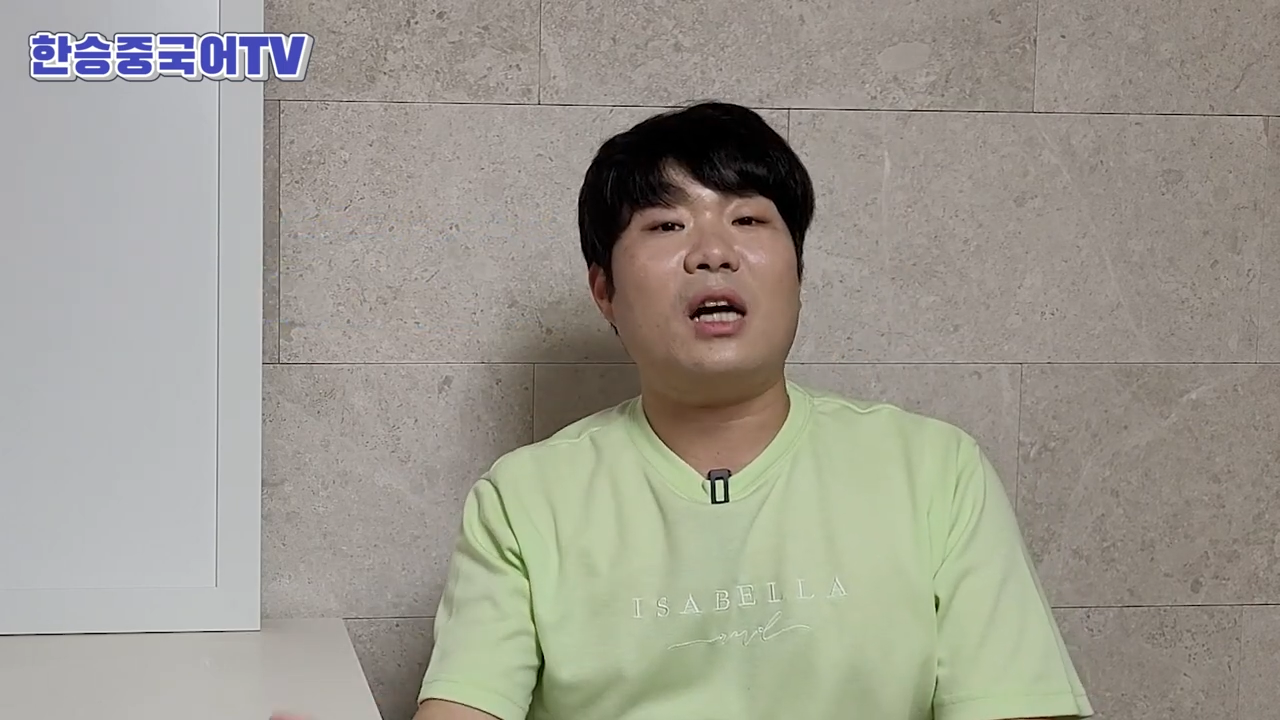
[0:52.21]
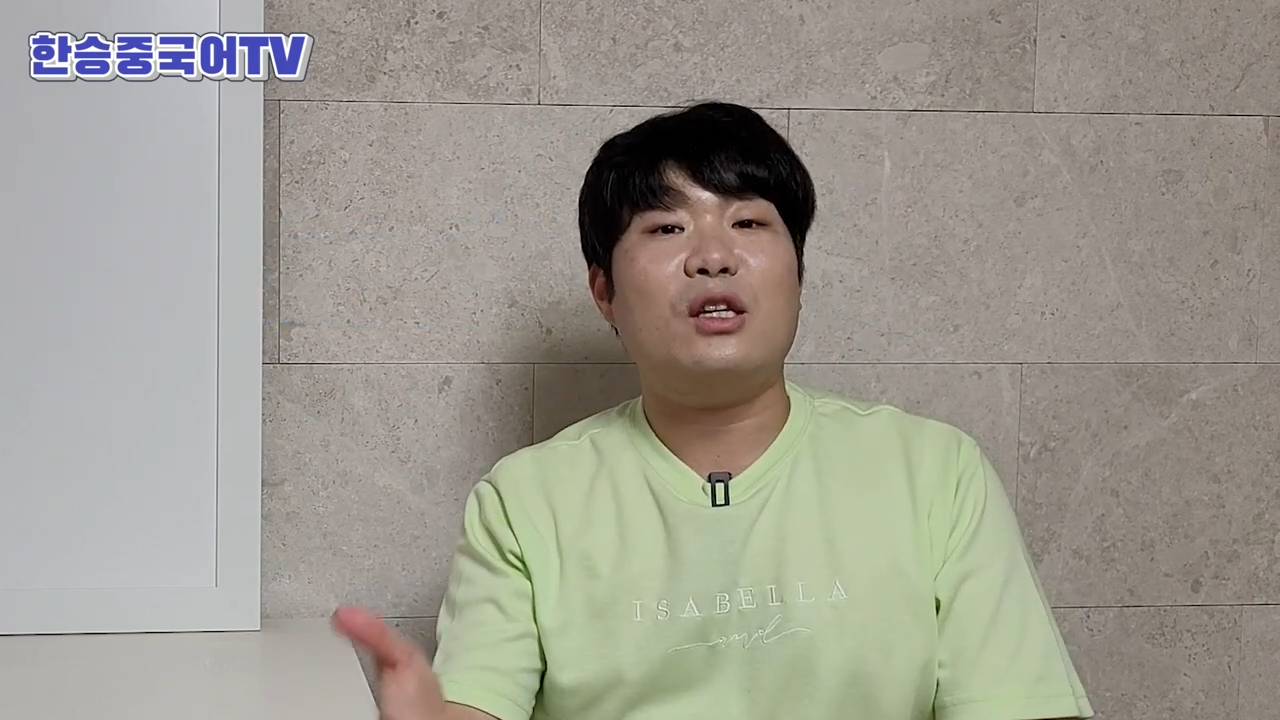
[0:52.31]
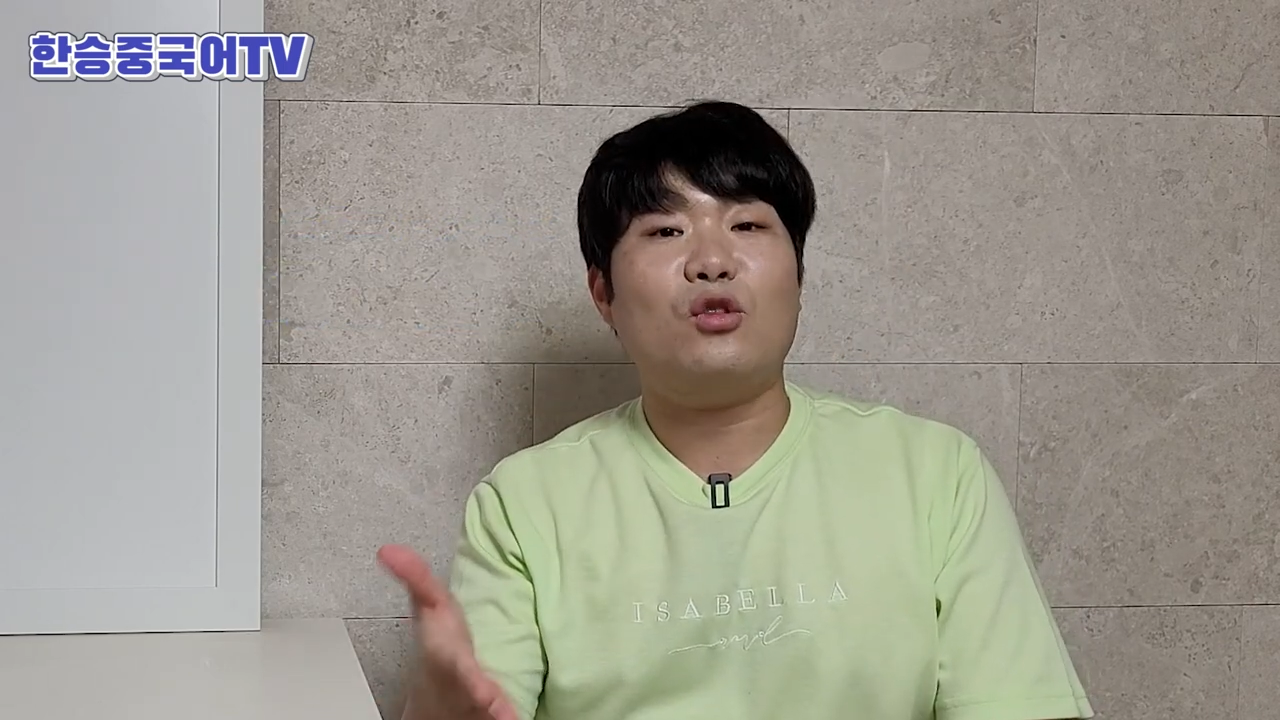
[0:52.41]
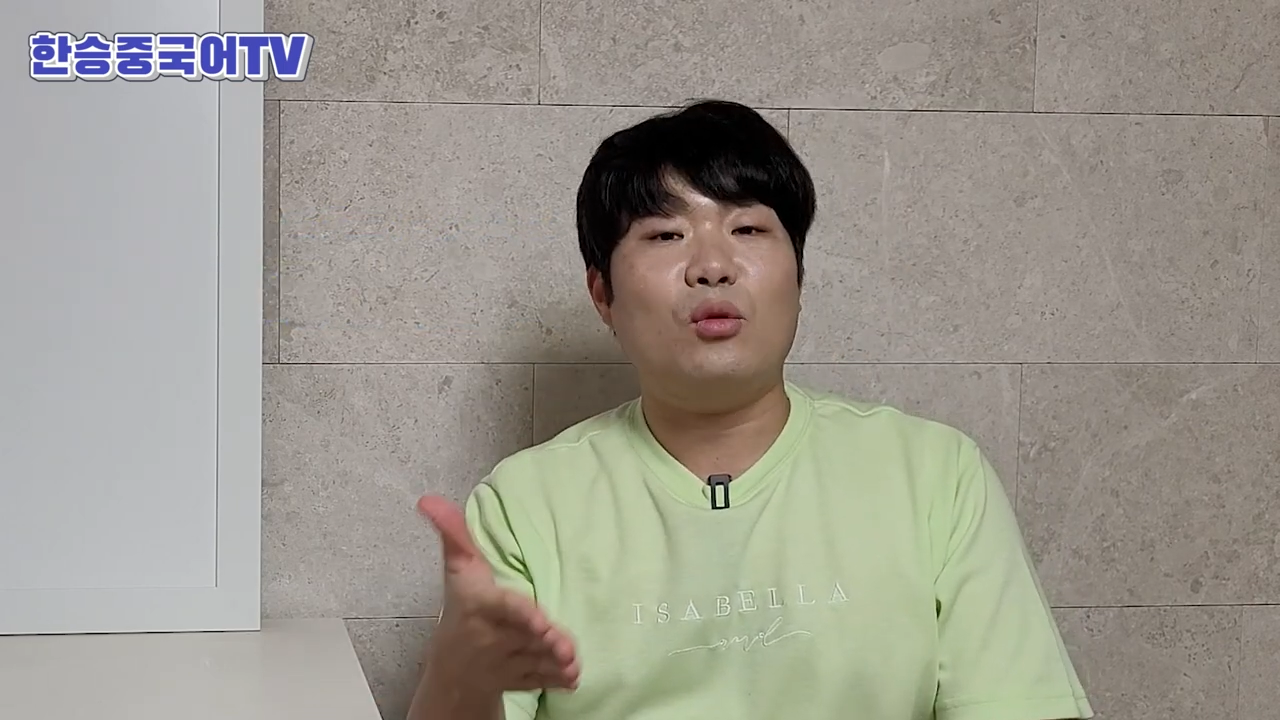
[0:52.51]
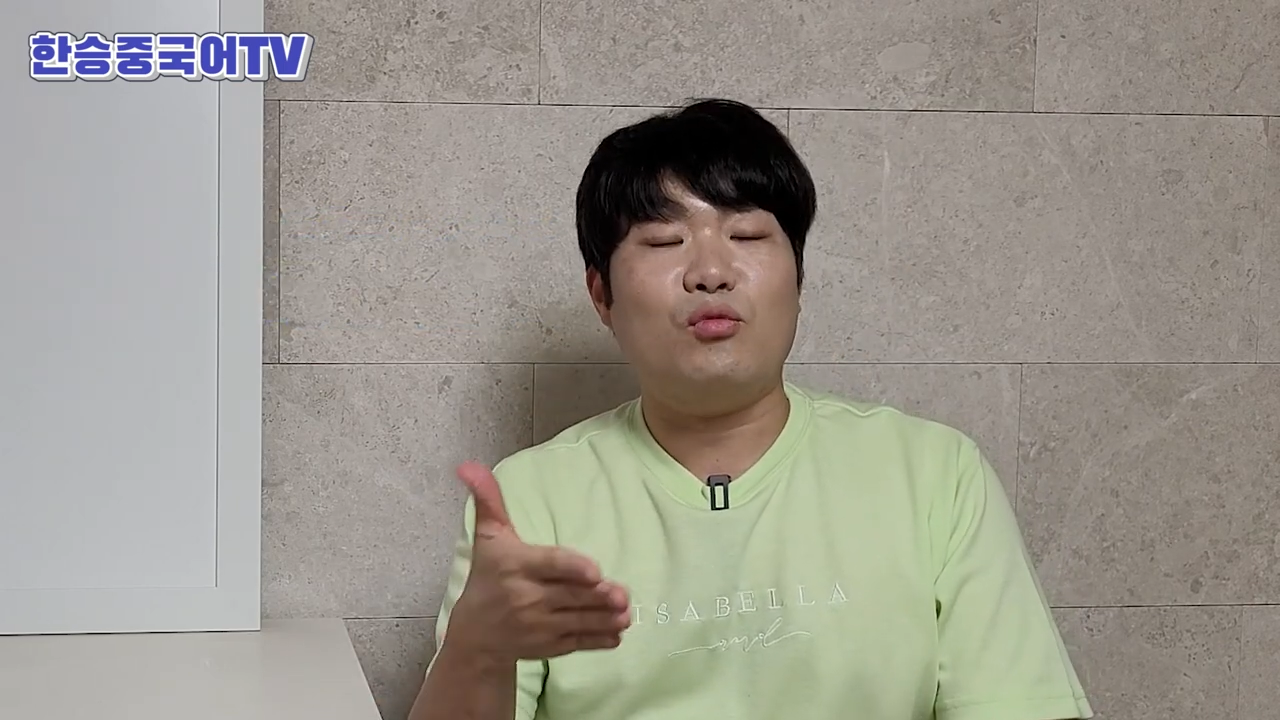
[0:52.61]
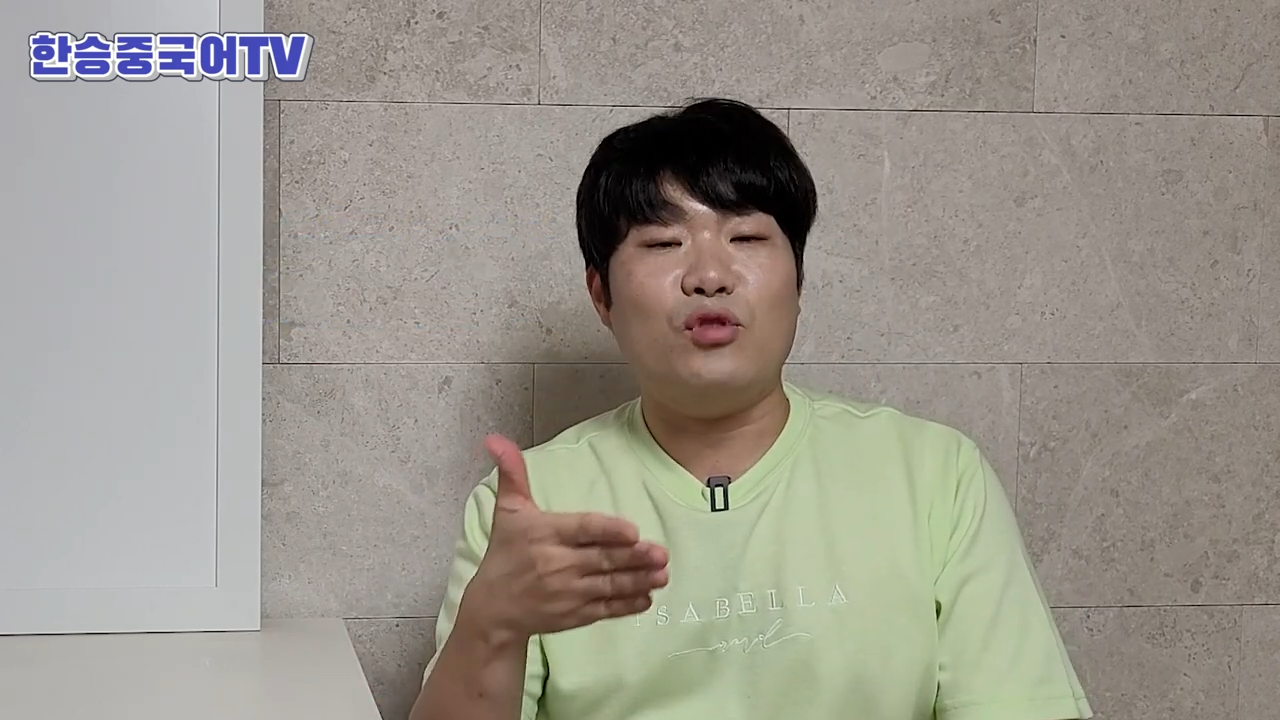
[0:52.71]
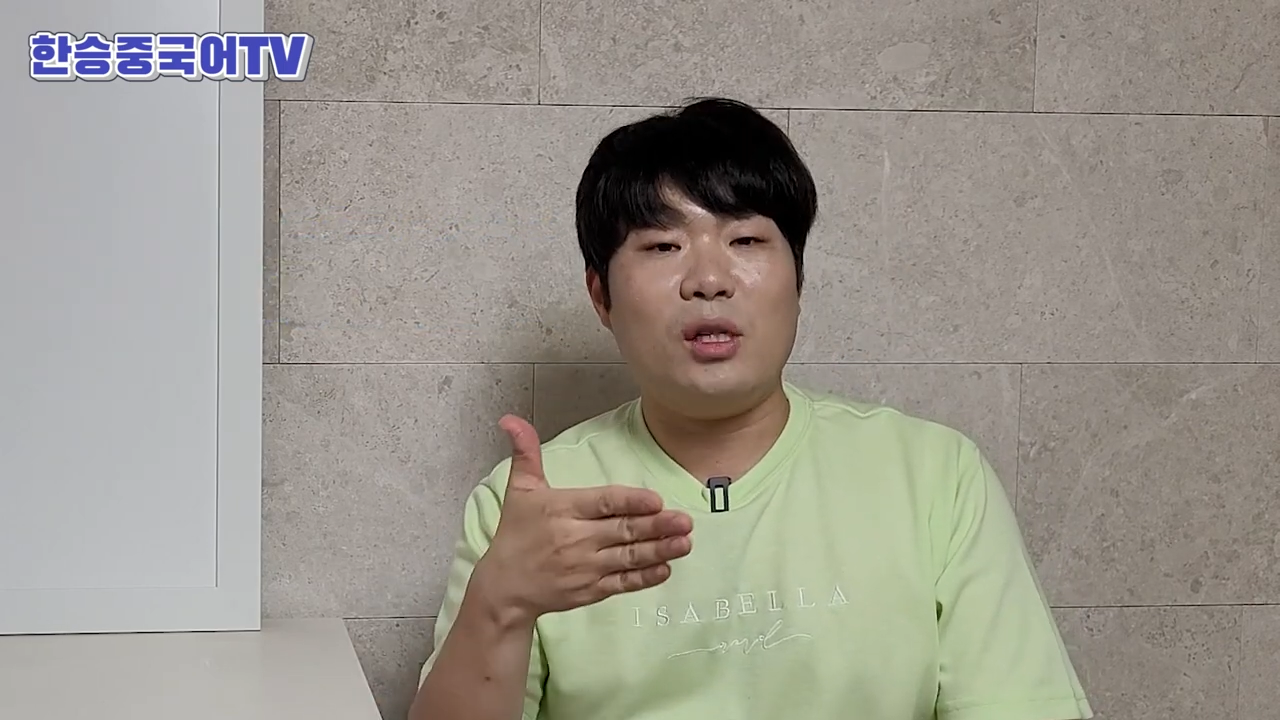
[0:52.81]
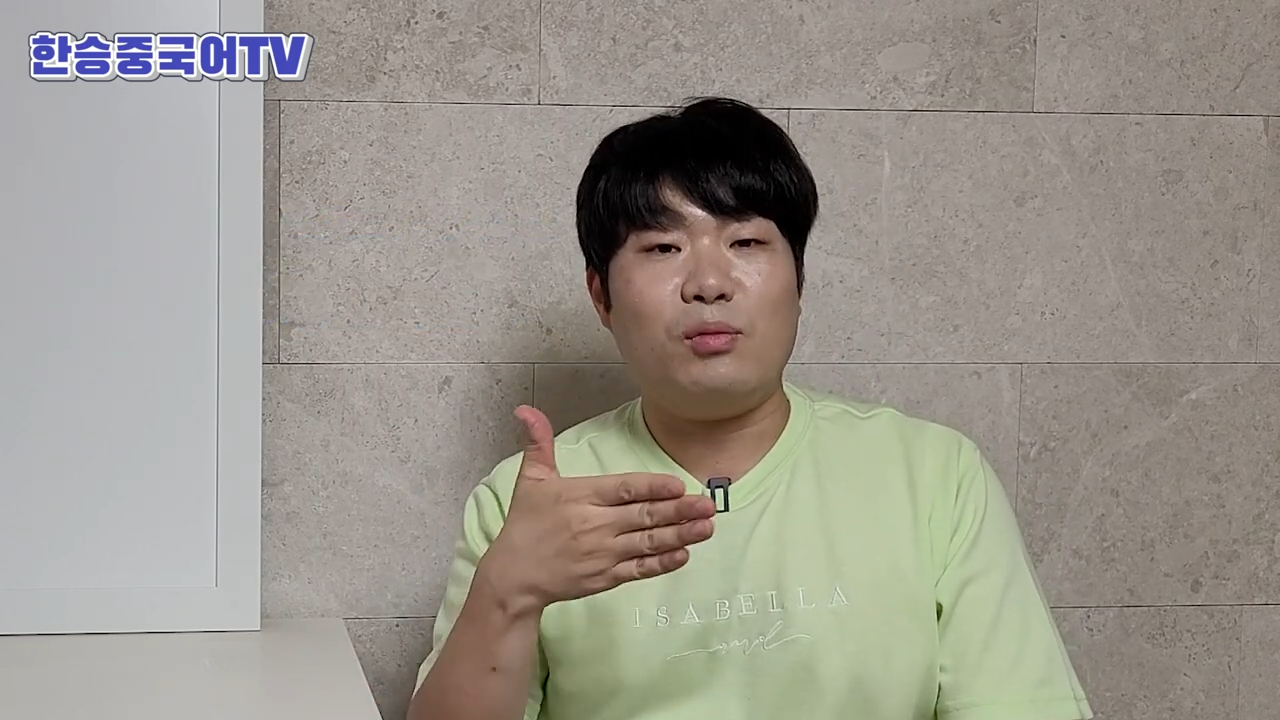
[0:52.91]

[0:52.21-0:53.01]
가지고 문제